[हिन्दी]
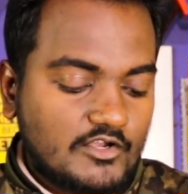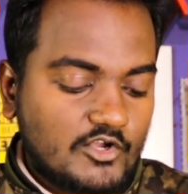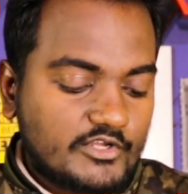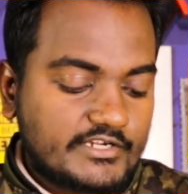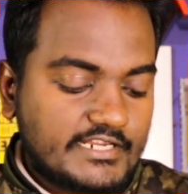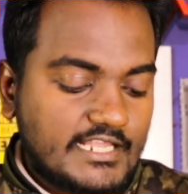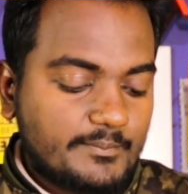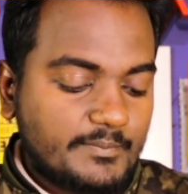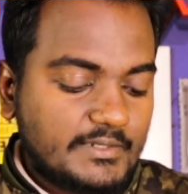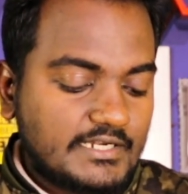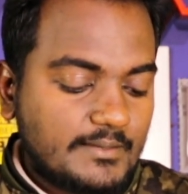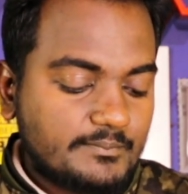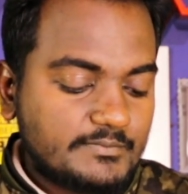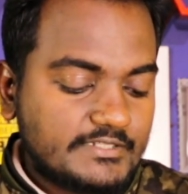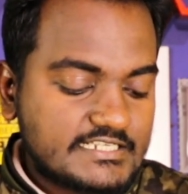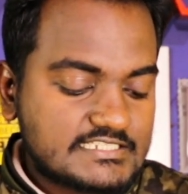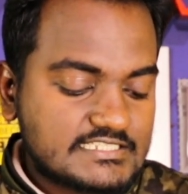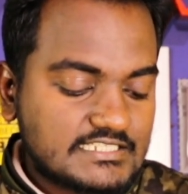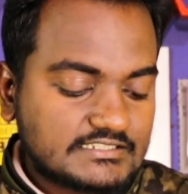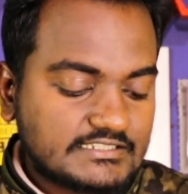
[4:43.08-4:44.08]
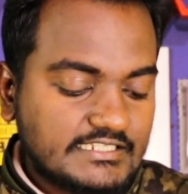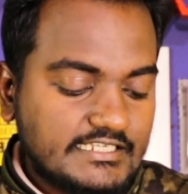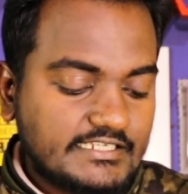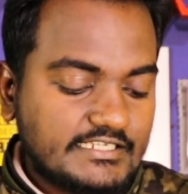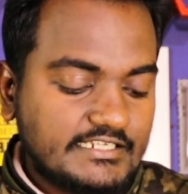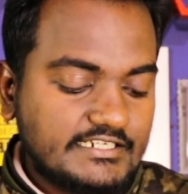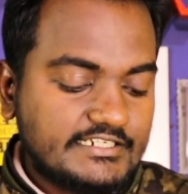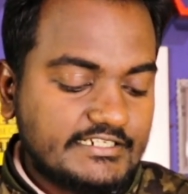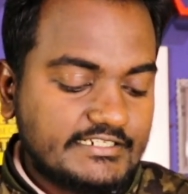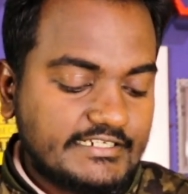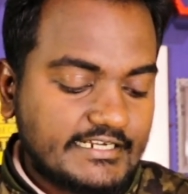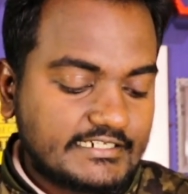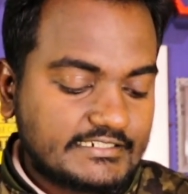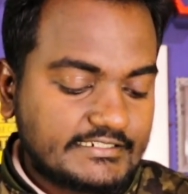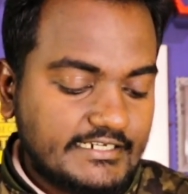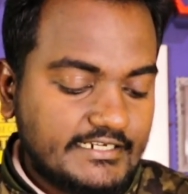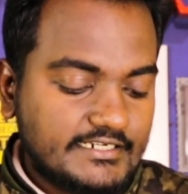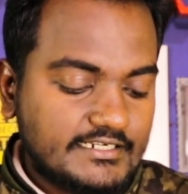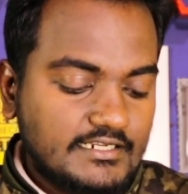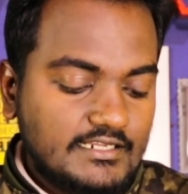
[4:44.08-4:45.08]
और यहाँ पर आप देख सकते हैं कि
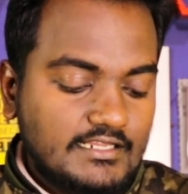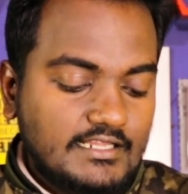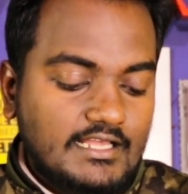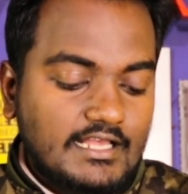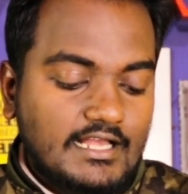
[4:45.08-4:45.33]
डिटेक्टेड